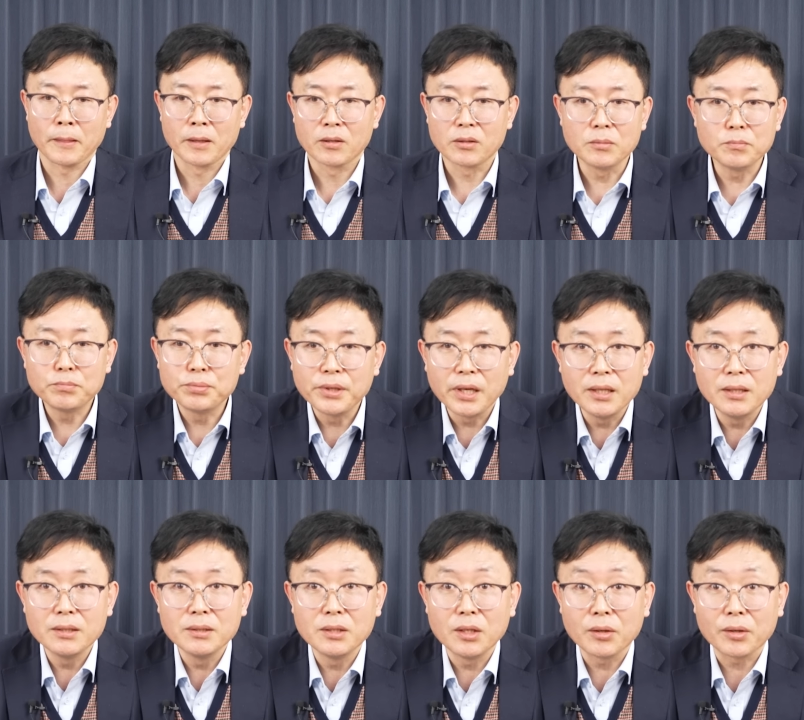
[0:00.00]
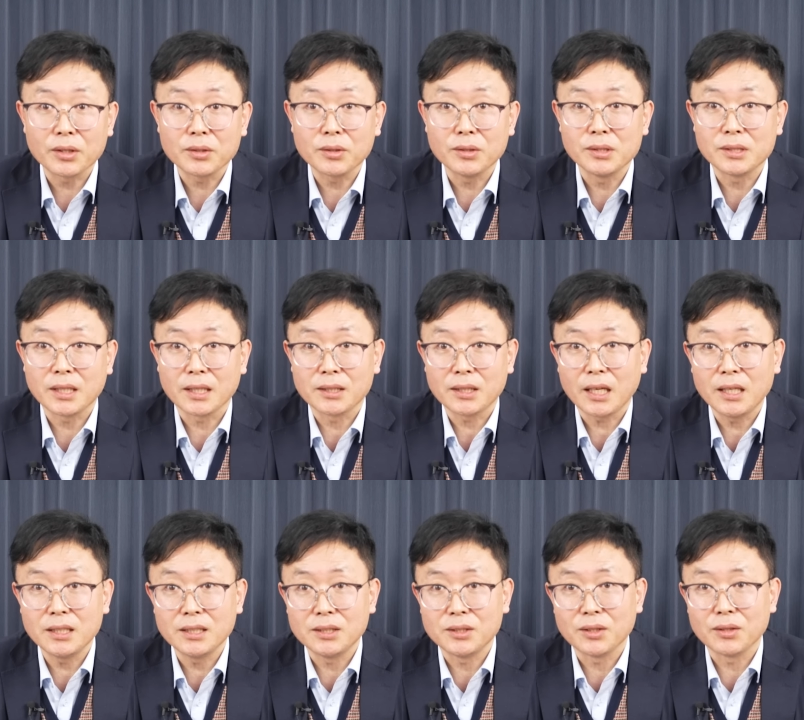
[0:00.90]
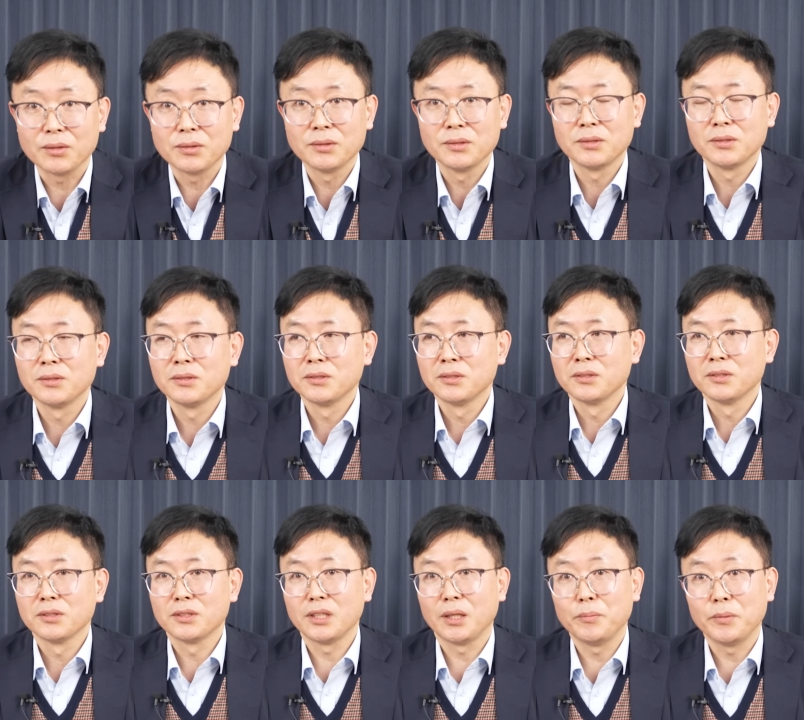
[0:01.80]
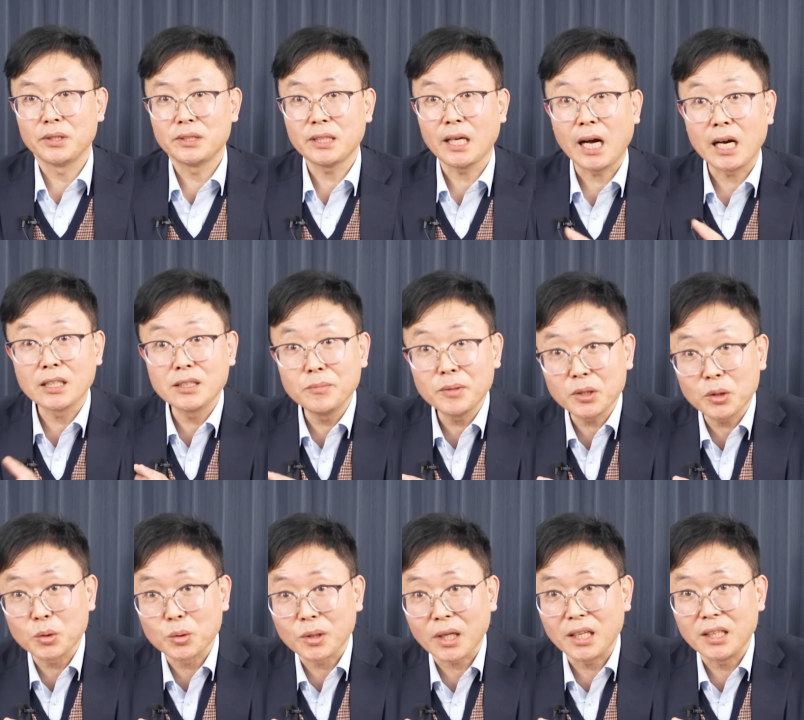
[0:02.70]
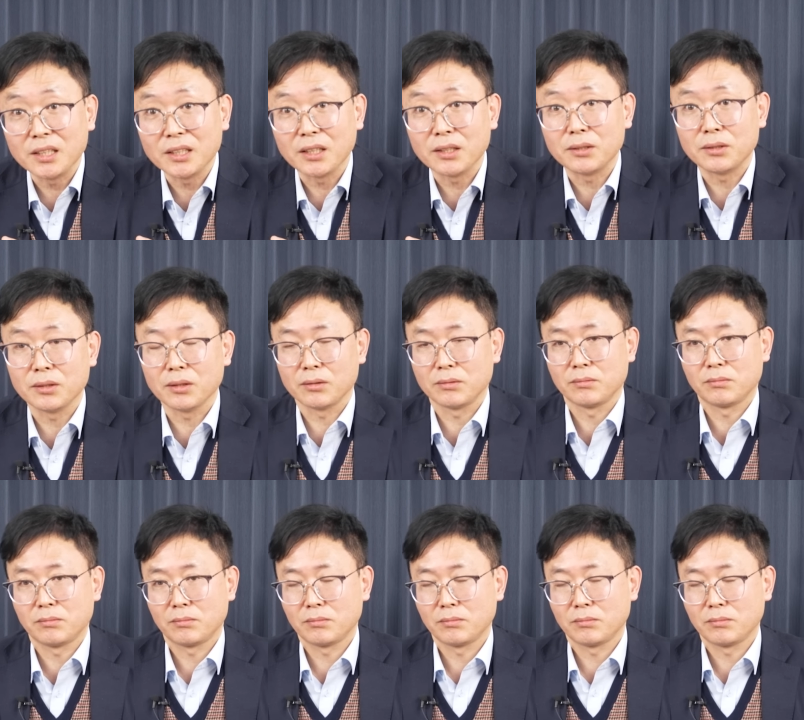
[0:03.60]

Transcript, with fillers: 그럼 브랜드력에서 일단 딸리죠. 그 다음에 자금에서도 딸리겠죠.